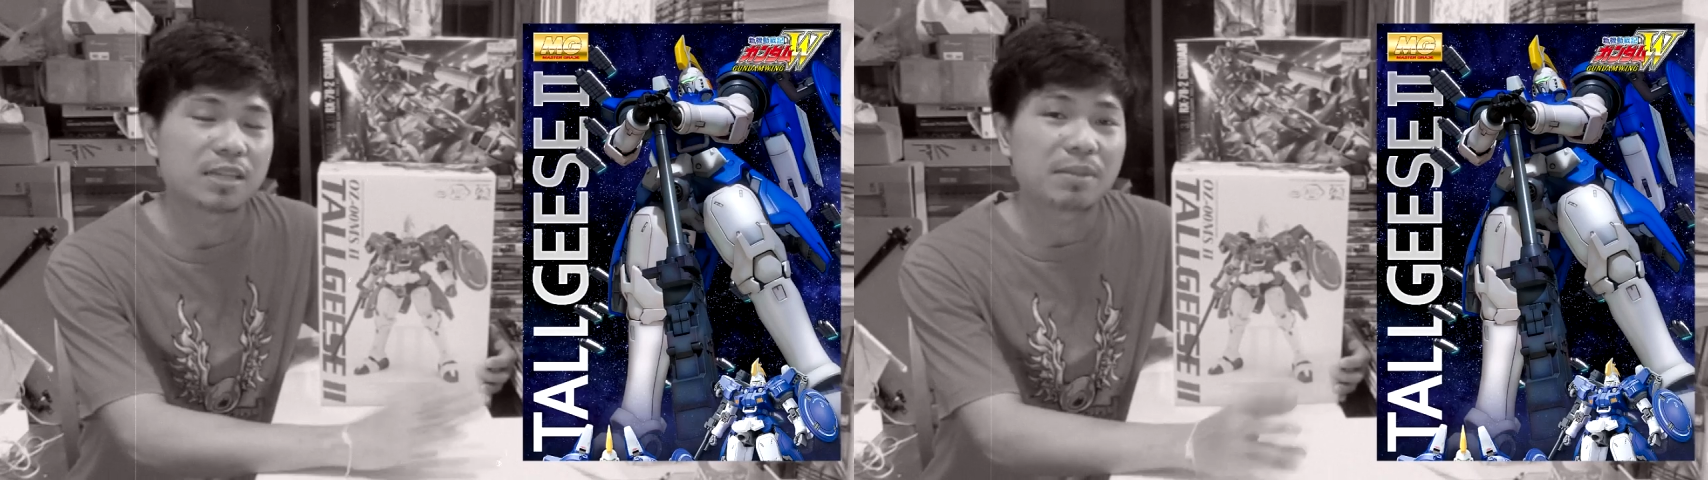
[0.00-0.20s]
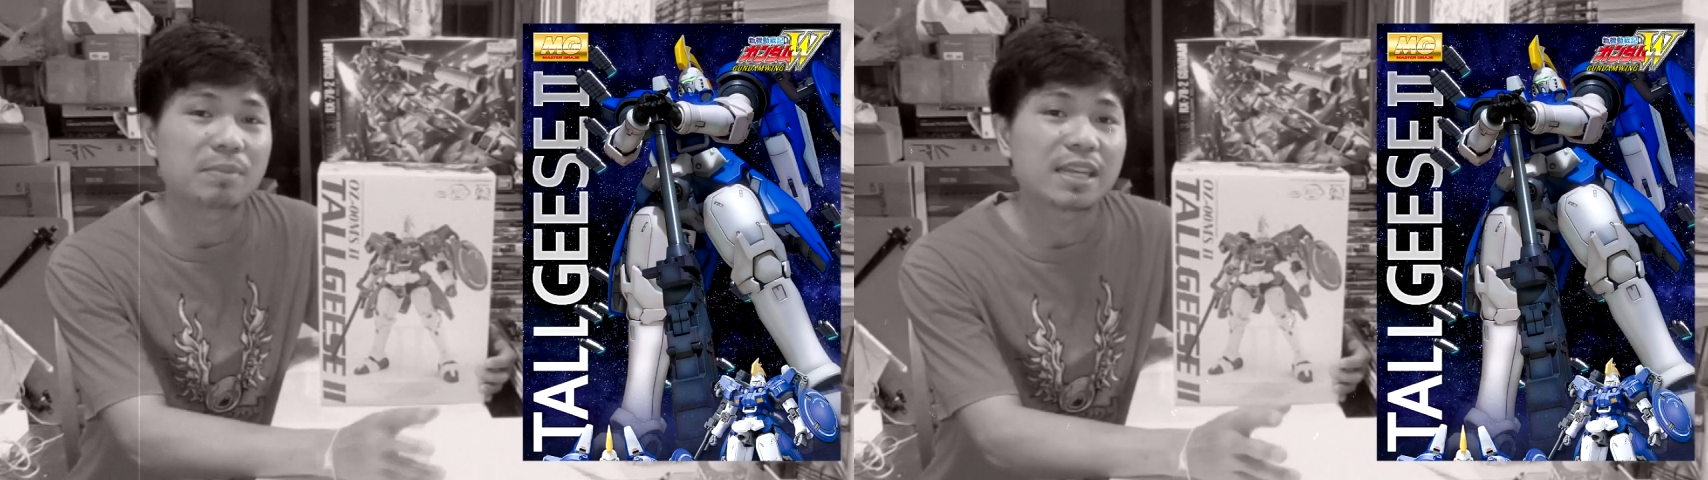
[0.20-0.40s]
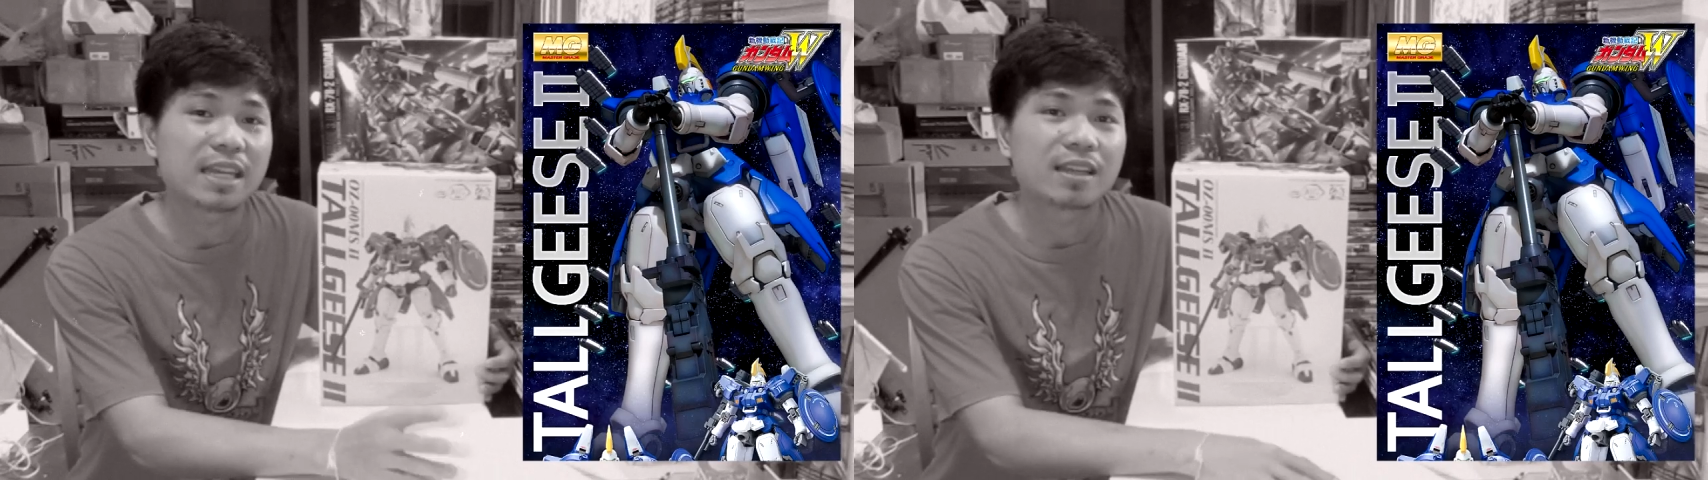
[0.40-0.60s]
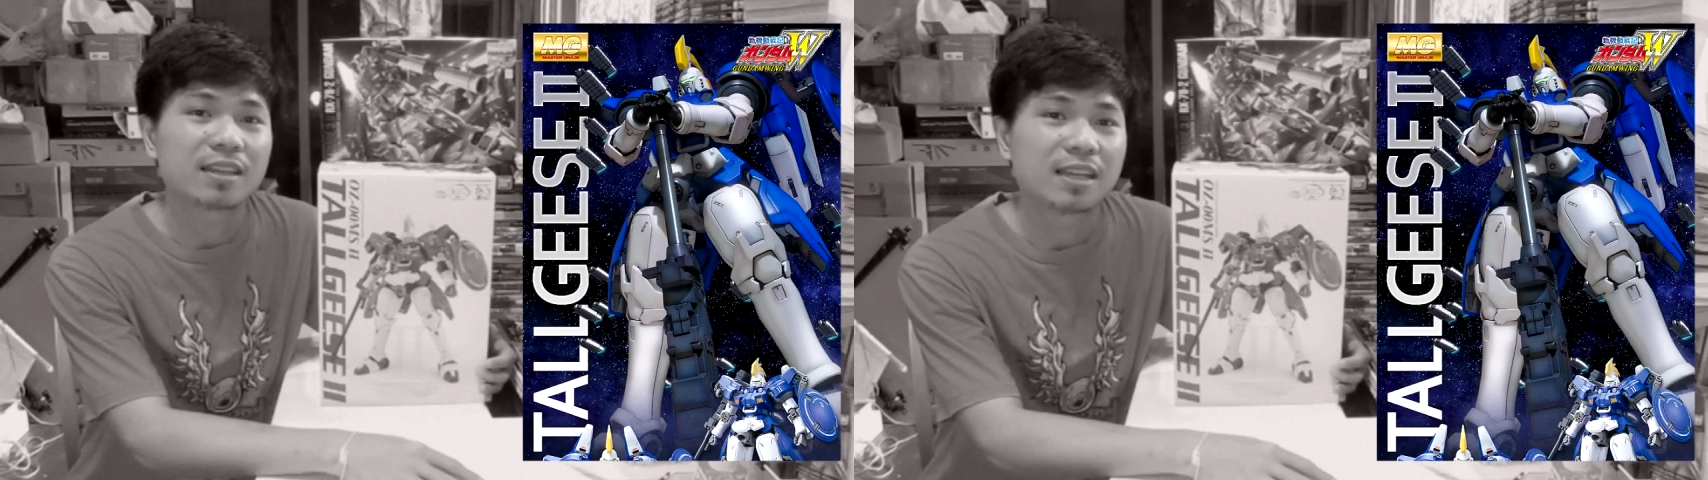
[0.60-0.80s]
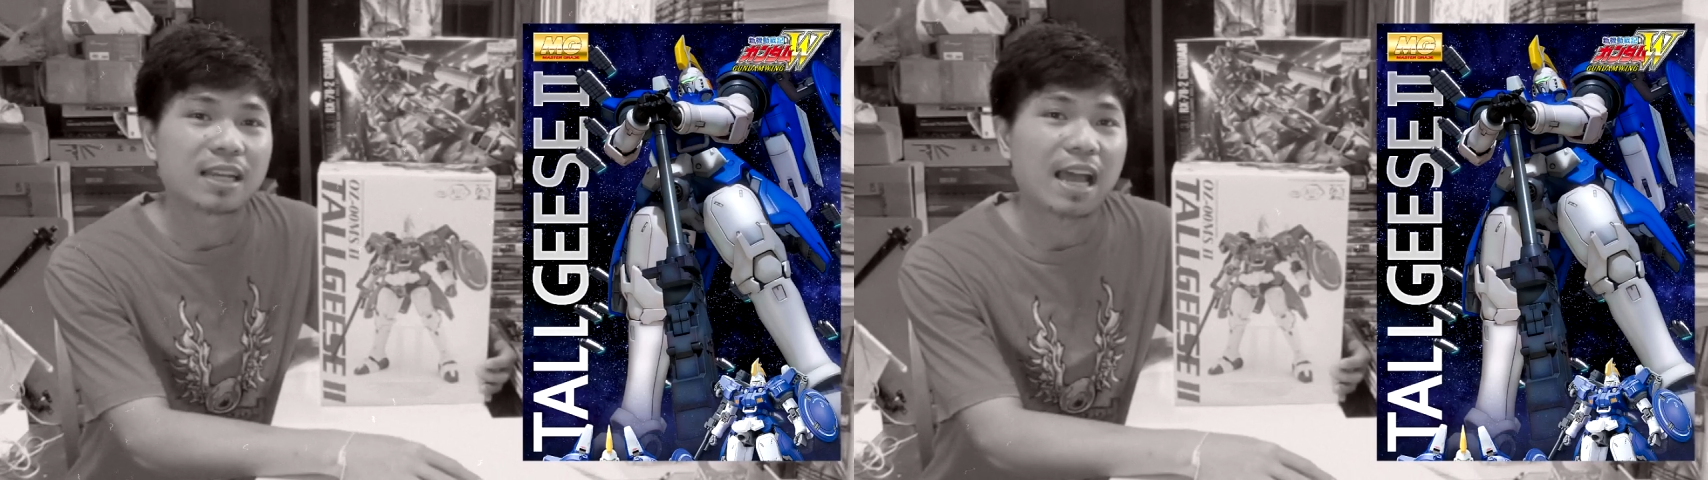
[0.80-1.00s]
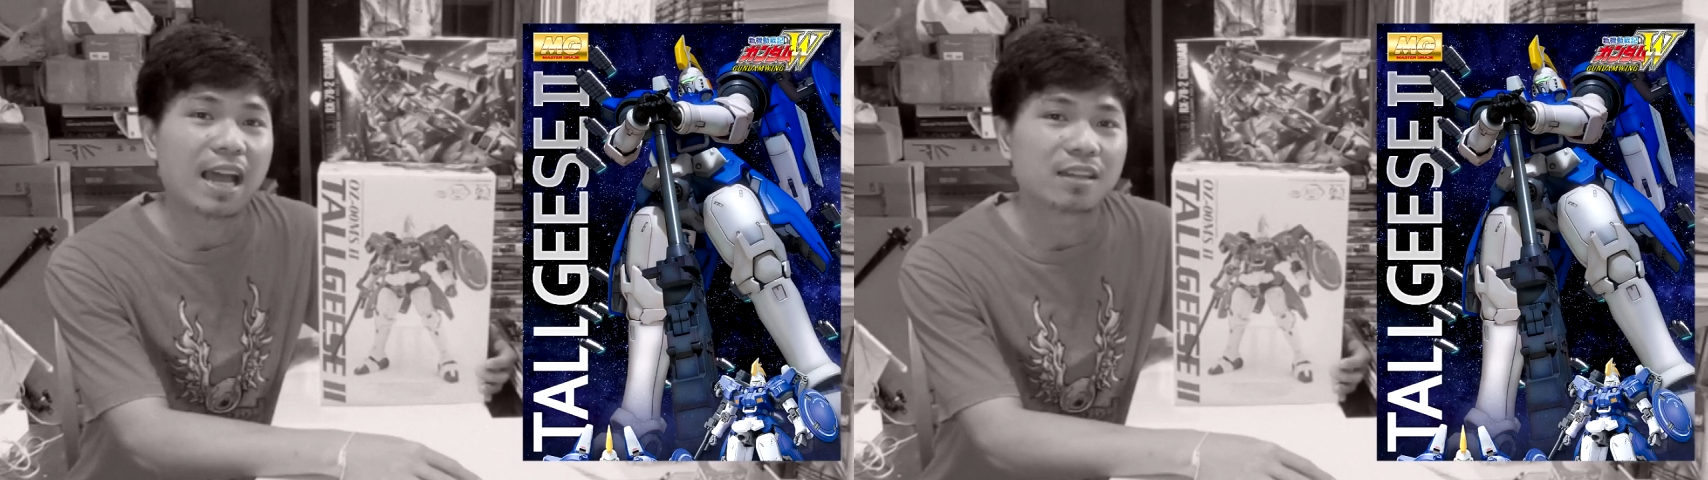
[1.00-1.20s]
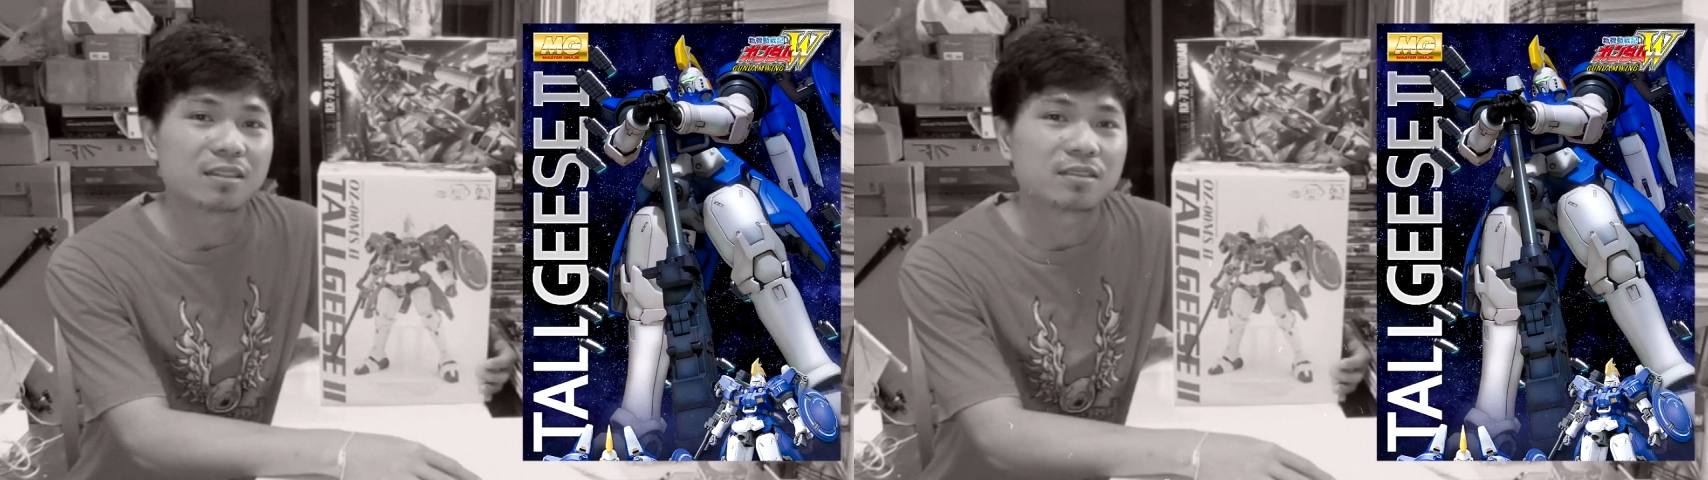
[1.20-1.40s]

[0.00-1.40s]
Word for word: จะไม่มีการ